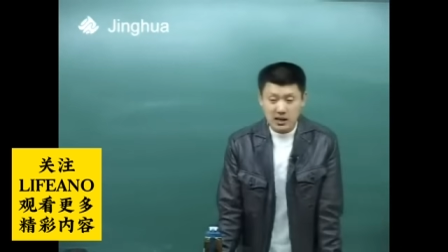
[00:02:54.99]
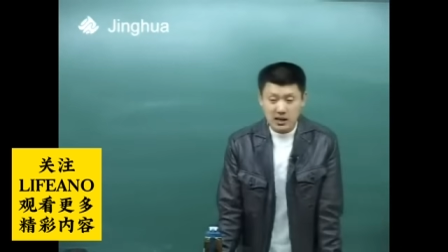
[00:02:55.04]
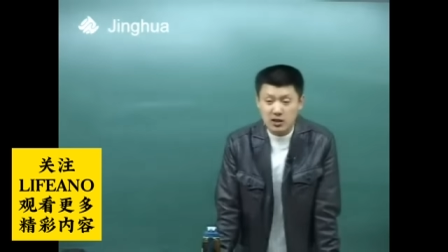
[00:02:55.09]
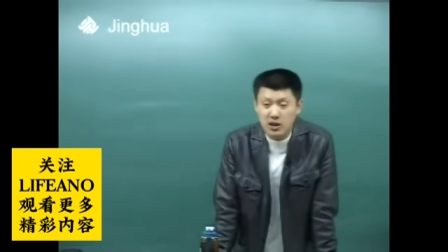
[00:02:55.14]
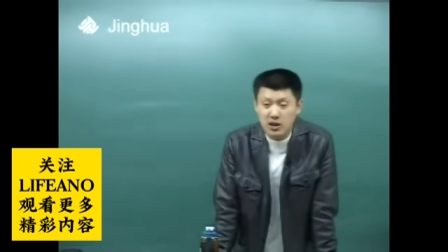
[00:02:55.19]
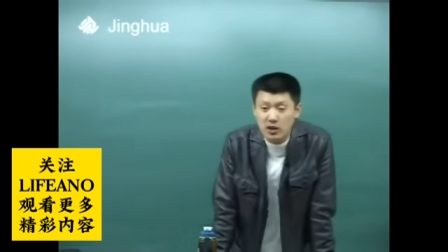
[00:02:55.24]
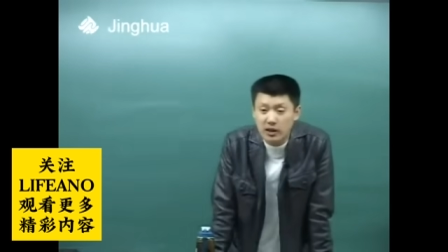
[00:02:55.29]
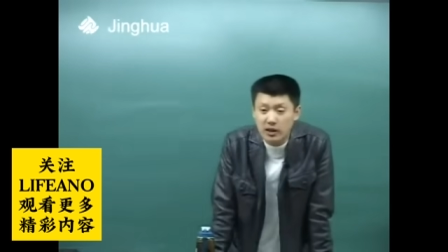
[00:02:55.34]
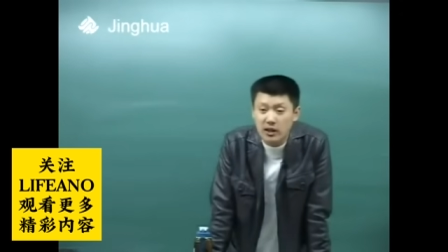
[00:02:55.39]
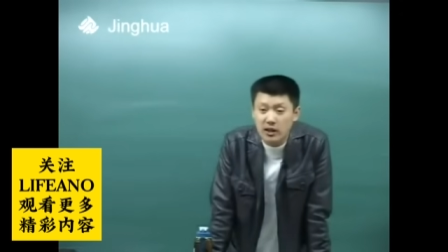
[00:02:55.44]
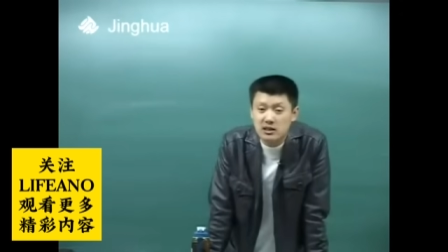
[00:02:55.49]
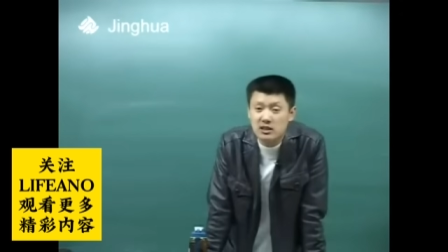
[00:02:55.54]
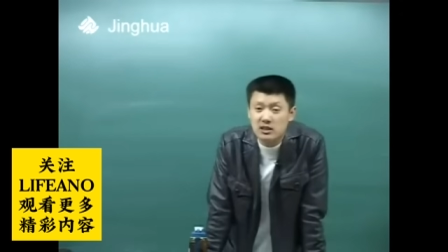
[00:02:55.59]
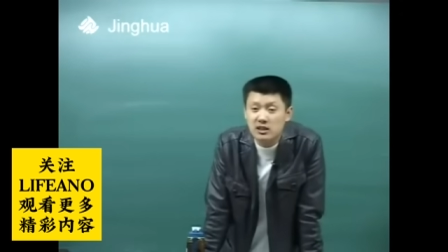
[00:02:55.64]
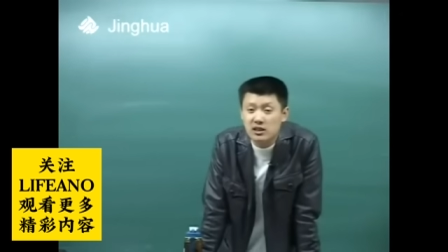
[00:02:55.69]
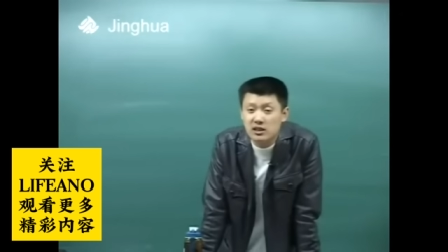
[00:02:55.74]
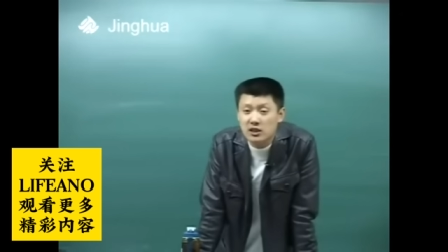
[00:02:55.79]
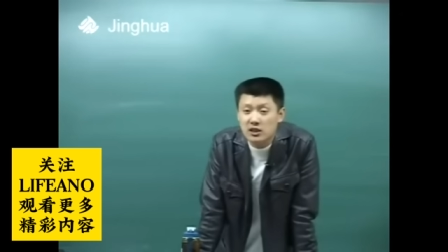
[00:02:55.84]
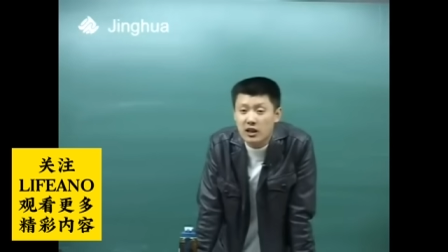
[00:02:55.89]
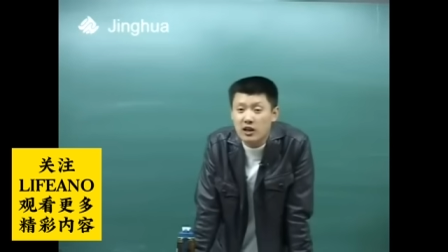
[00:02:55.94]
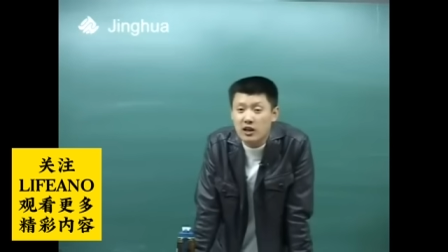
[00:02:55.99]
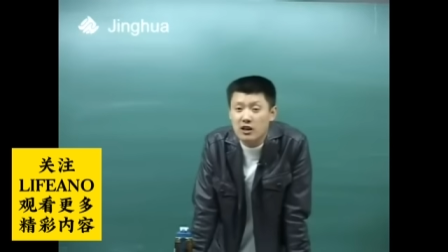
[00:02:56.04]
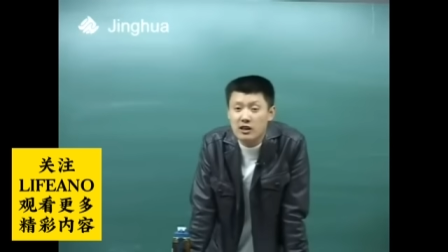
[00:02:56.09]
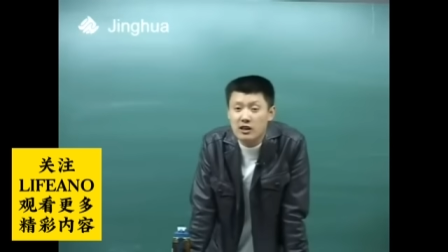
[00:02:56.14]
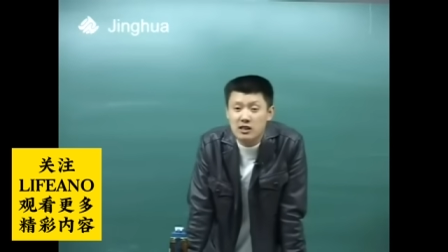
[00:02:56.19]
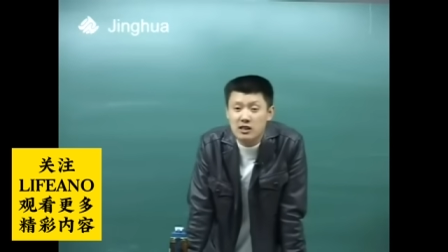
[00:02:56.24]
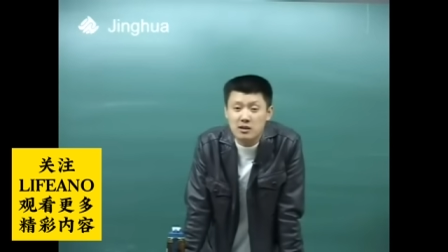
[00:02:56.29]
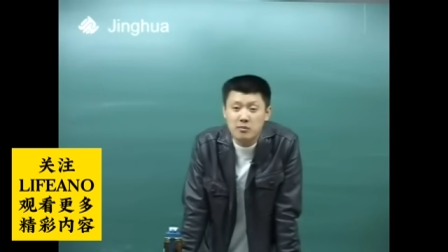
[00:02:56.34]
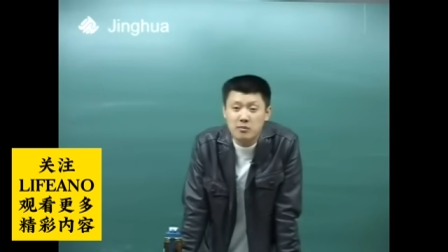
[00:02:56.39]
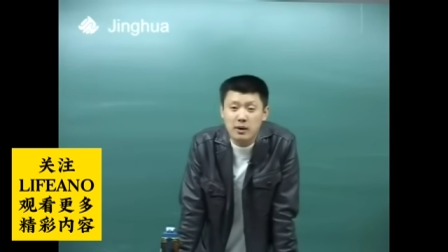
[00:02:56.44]
家知道这个经济体制改革
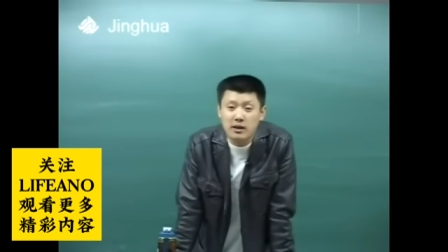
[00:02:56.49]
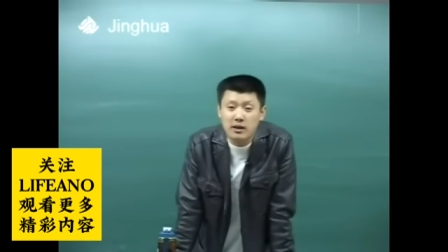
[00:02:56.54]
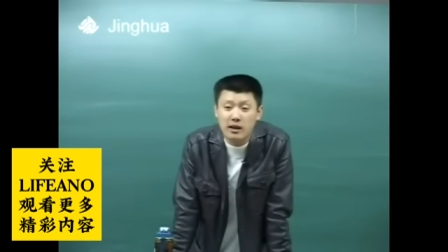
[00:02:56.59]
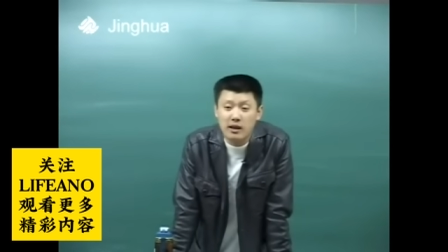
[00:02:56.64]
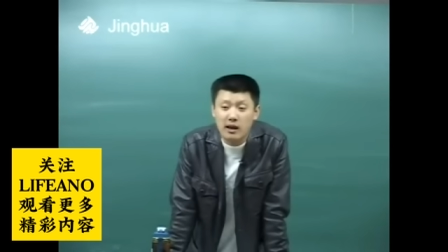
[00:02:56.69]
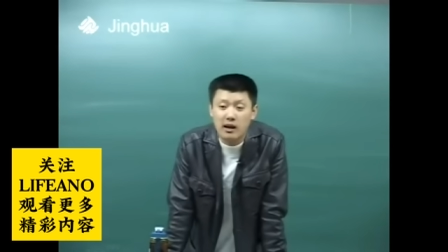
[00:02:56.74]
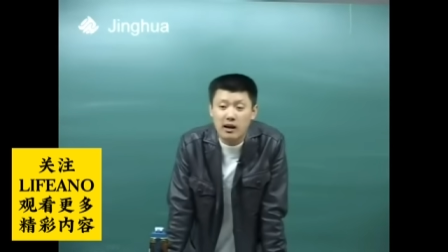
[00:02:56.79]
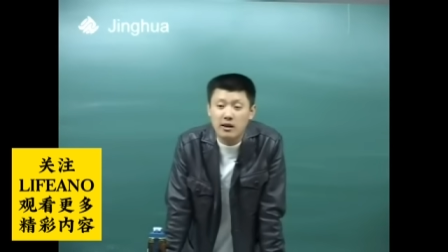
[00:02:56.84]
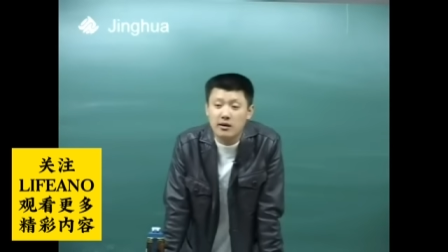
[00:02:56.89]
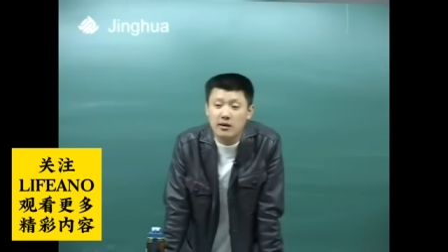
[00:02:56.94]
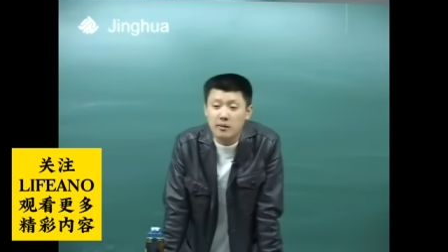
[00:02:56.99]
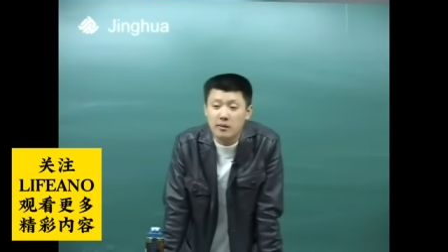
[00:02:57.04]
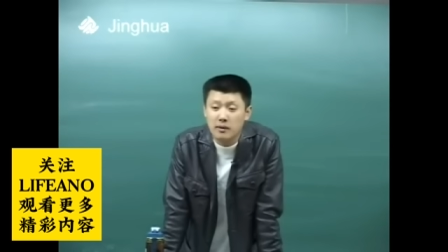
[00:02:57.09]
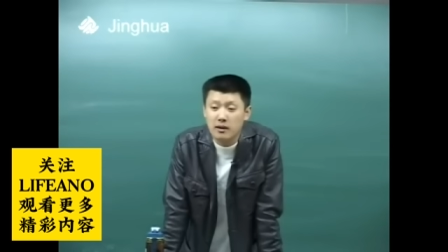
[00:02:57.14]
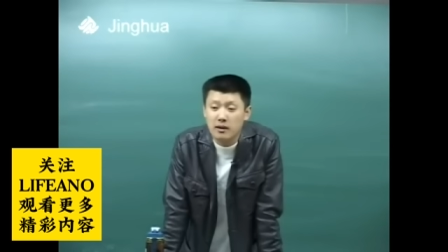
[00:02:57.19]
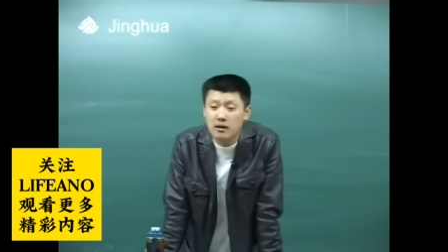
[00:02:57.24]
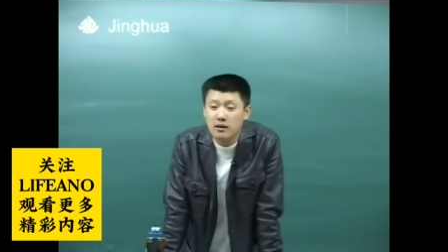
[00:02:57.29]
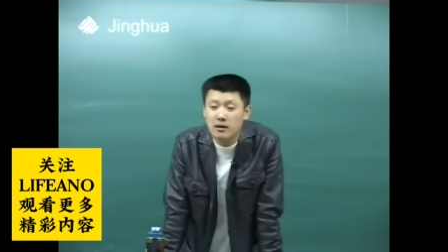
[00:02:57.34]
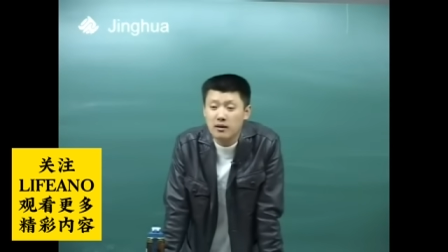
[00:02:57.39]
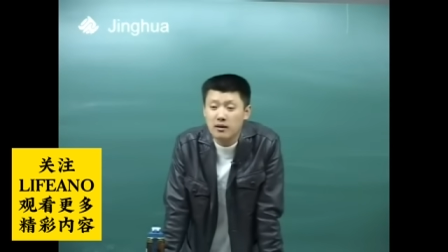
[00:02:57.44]
在什么背景下开始的吗？